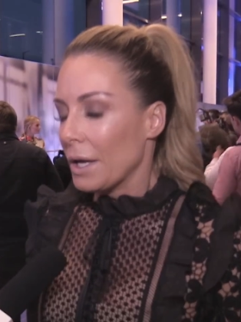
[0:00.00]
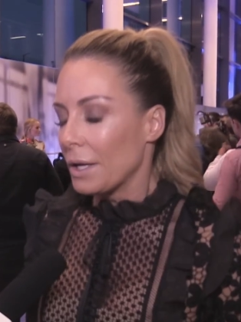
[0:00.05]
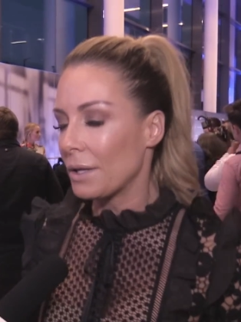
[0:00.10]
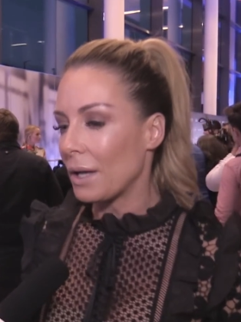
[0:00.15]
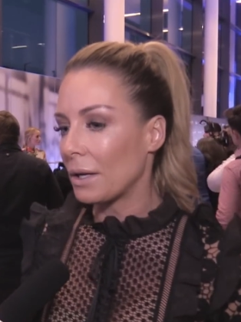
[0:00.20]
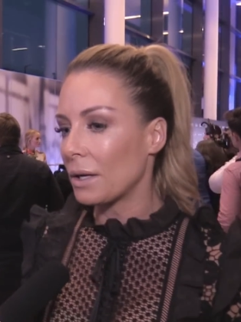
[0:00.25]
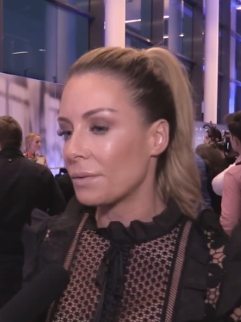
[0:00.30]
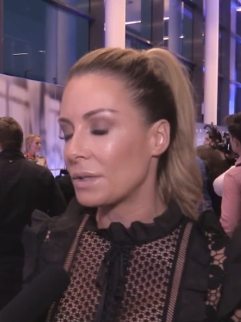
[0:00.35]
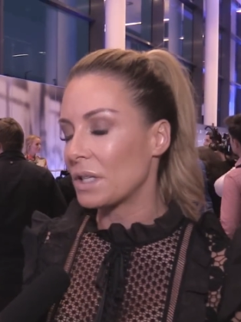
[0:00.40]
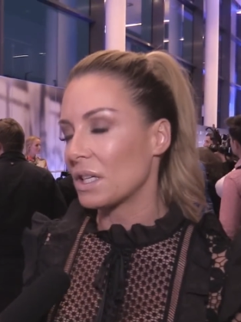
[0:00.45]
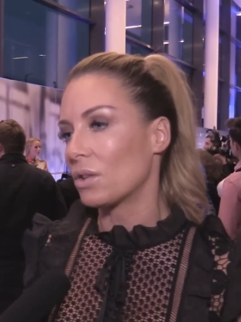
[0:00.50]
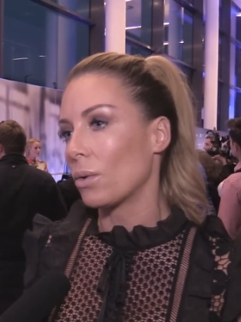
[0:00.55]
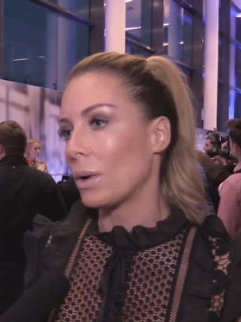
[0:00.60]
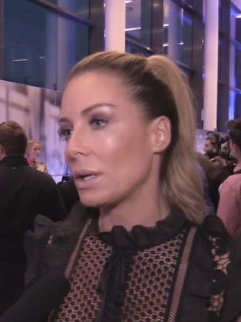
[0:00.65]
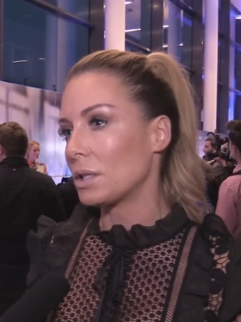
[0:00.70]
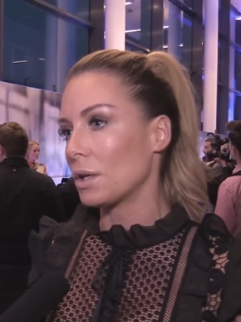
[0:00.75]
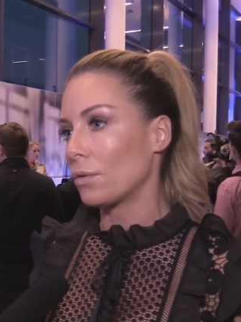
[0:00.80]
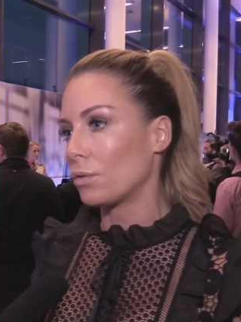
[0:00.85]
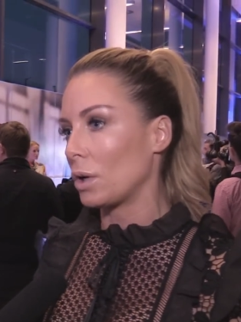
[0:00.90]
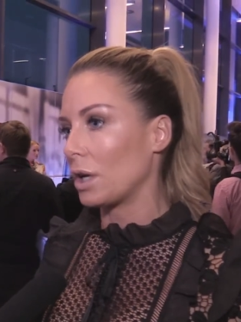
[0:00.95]
I nawet w
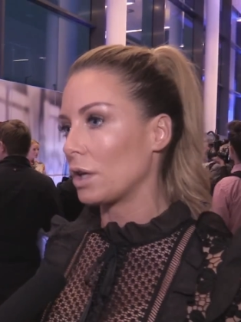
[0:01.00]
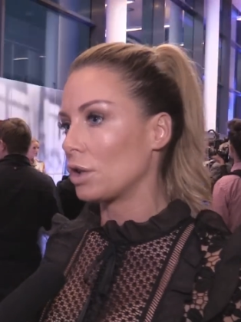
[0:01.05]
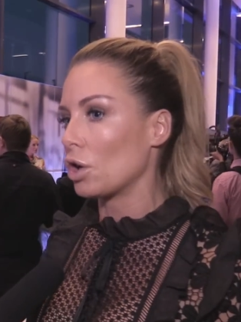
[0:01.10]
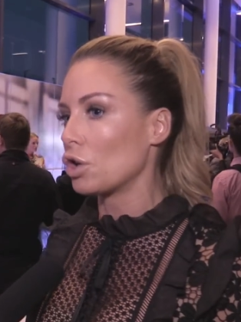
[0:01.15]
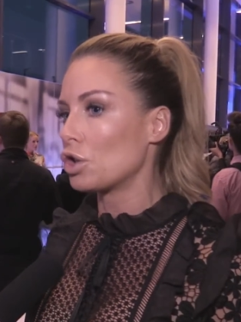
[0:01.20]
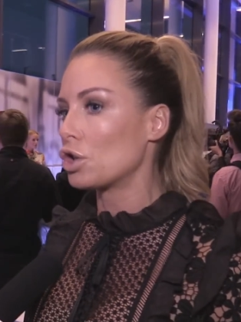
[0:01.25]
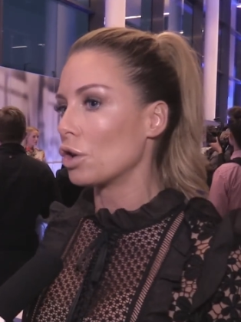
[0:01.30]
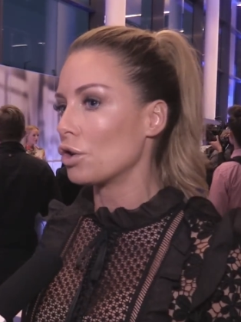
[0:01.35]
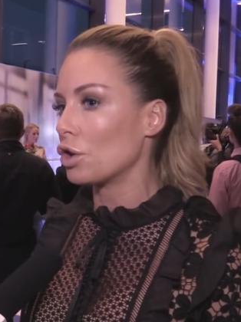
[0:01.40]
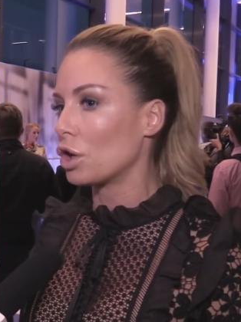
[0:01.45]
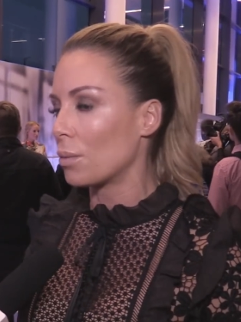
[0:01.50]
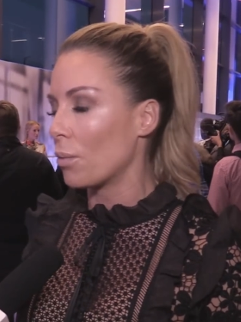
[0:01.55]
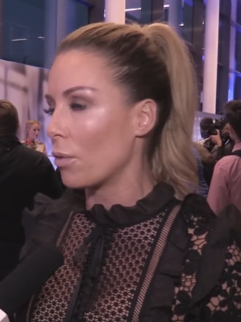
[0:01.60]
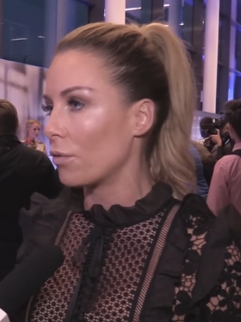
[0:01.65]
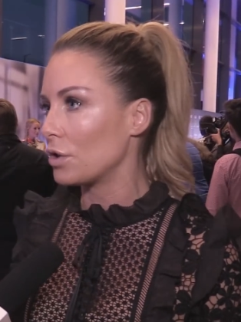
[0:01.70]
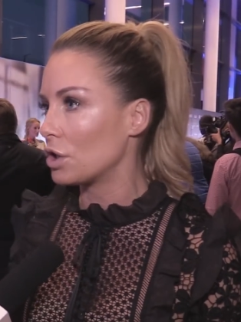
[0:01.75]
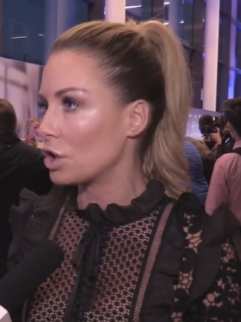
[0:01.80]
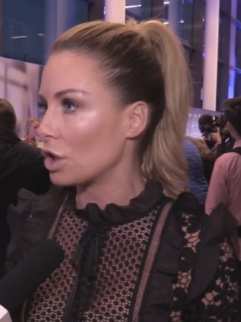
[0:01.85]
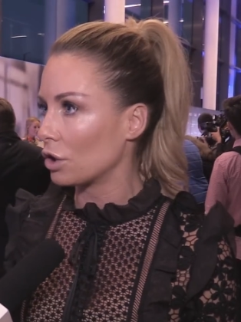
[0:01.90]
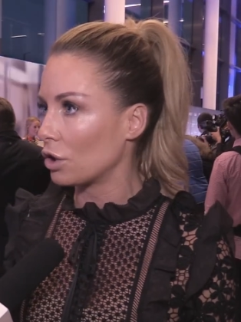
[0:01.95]
sytuacji, w której ktoś do nich
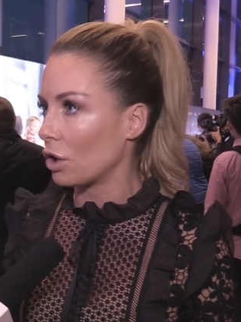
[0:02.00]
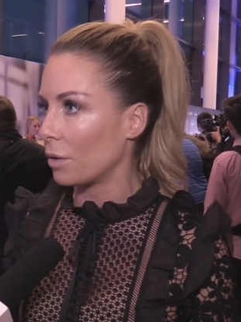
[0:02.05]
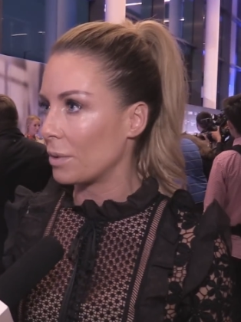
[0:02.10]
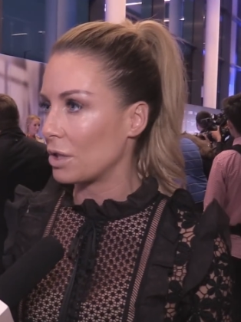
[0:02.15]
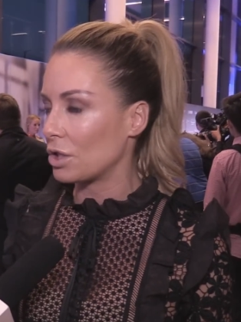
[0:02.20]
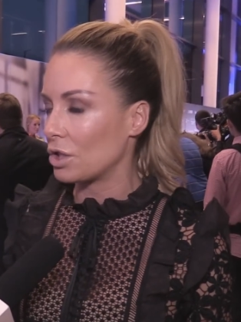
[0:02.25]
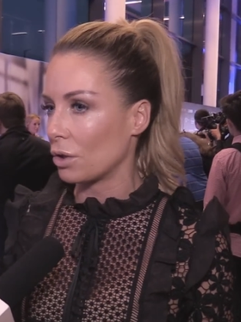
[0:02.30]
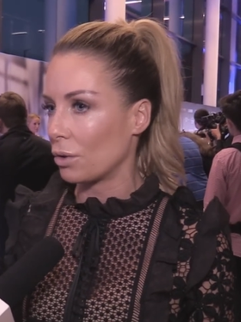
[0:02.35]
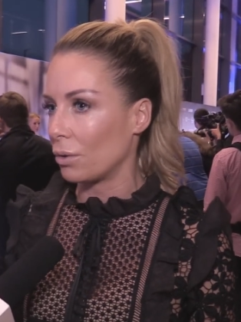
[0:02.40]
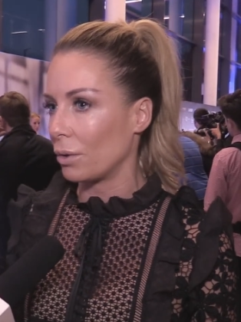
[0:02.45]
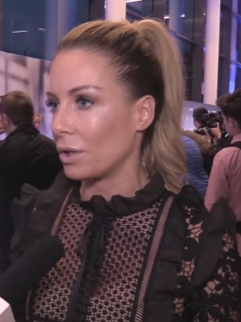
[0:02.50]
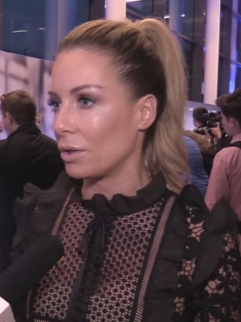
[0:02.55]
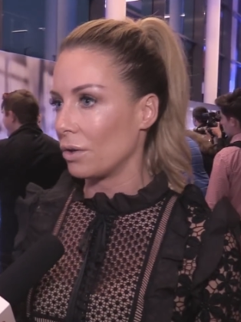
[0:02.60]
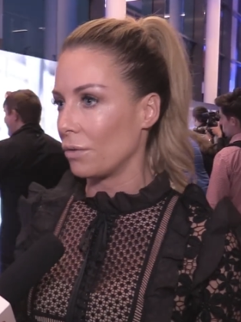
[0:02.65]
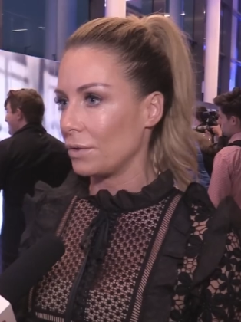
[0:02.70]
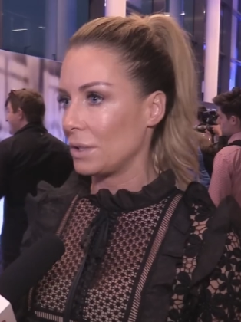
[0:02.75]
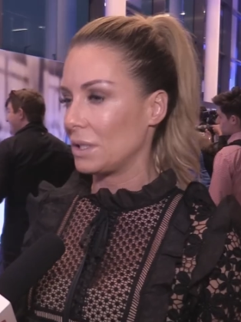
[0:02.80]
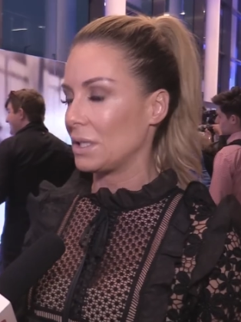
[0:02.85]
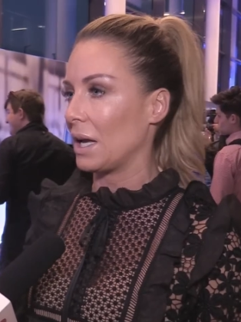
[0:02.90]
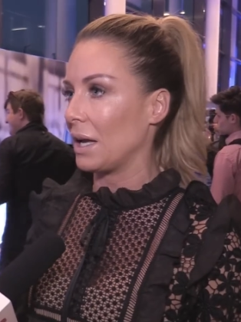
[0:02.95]
mówi dzień dobry, dziękuję,
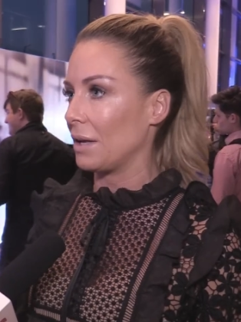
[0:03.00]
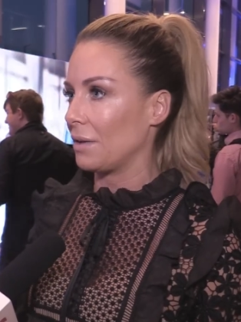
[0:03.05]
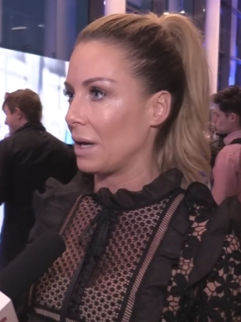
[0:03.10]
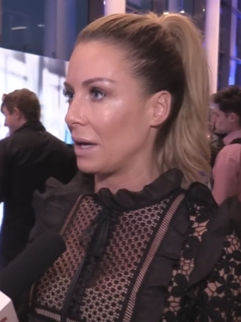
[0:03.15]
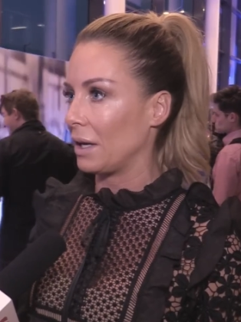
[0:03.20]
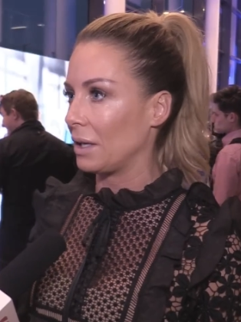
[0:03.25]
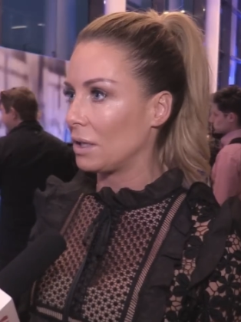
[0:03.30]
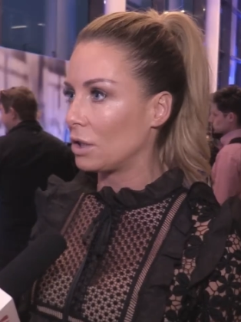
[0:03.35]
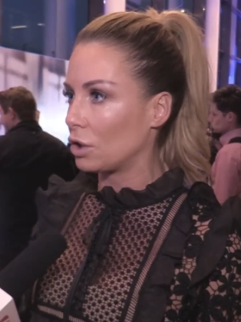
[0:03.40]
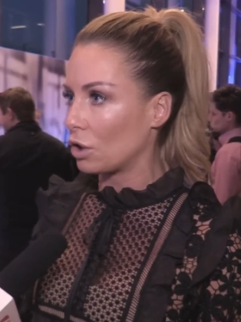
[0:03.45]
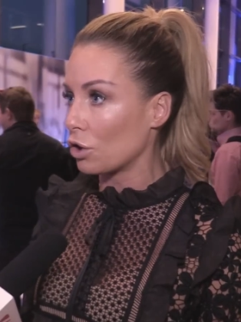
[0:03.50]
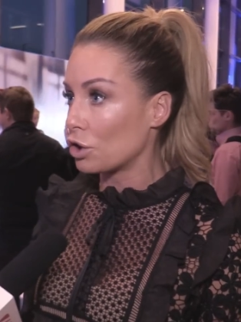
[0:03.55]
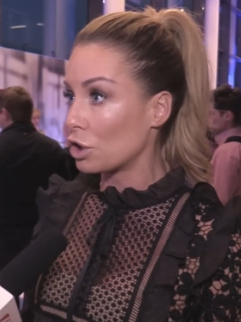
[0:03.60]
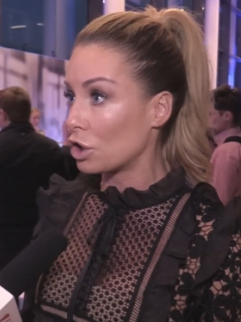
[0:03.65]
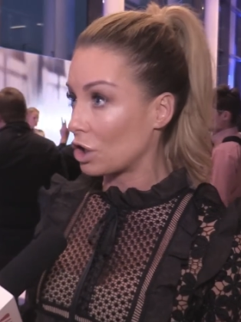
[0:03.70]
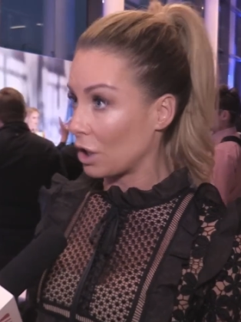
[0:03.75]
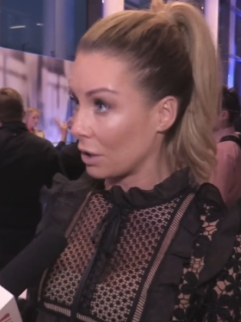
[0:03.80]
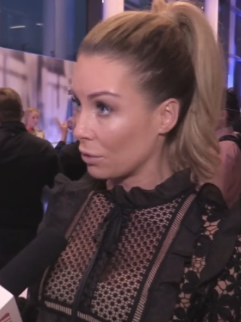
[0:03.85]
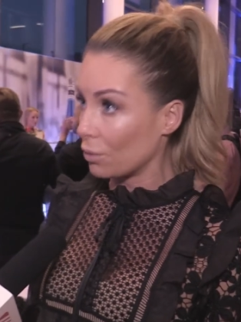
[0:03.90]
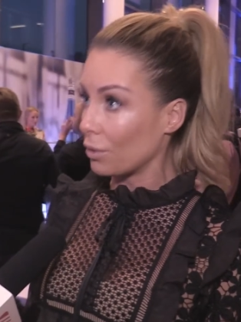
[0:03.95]
do widzenia i ktoś
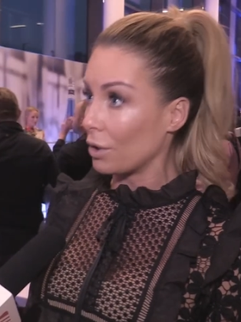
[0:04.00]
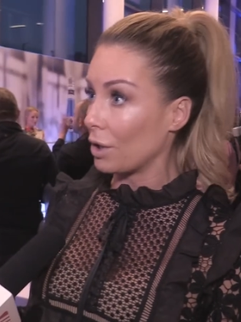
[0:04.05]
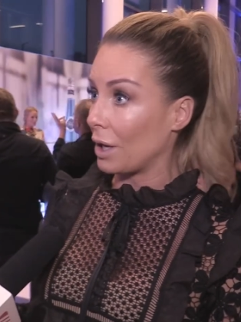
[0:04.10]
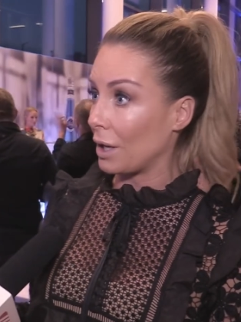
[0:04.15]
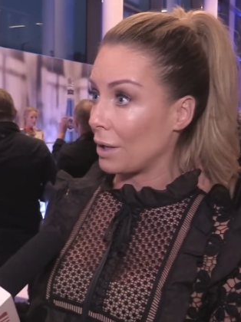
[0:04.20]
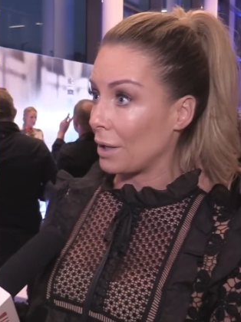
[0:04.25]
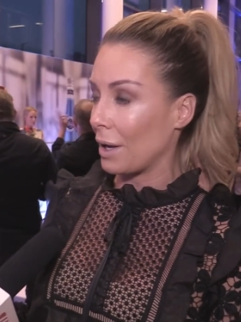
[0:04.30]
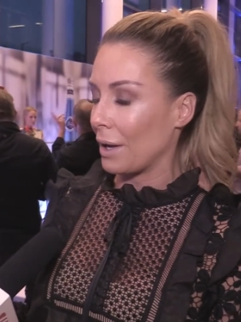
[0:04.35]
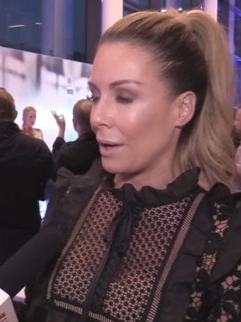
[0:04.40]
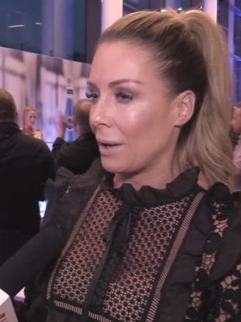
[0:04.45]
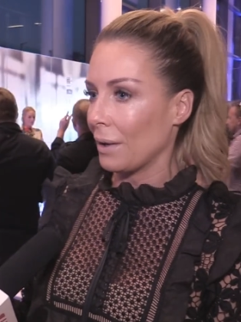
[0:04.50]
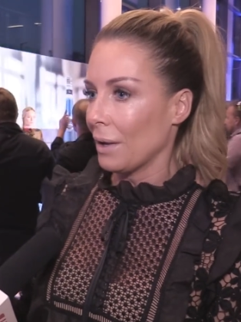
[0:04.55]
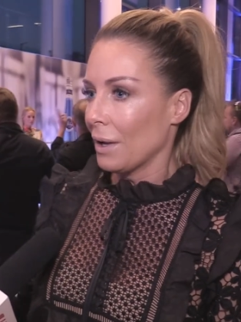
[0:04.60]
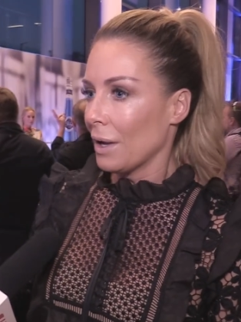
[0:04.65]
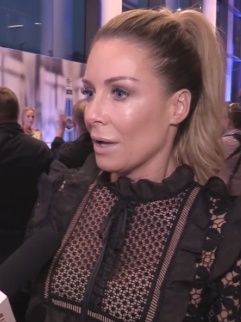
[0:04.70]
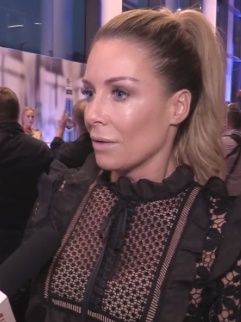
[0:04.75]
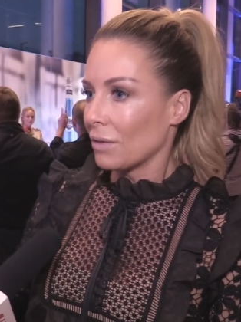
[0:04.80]
szanuje je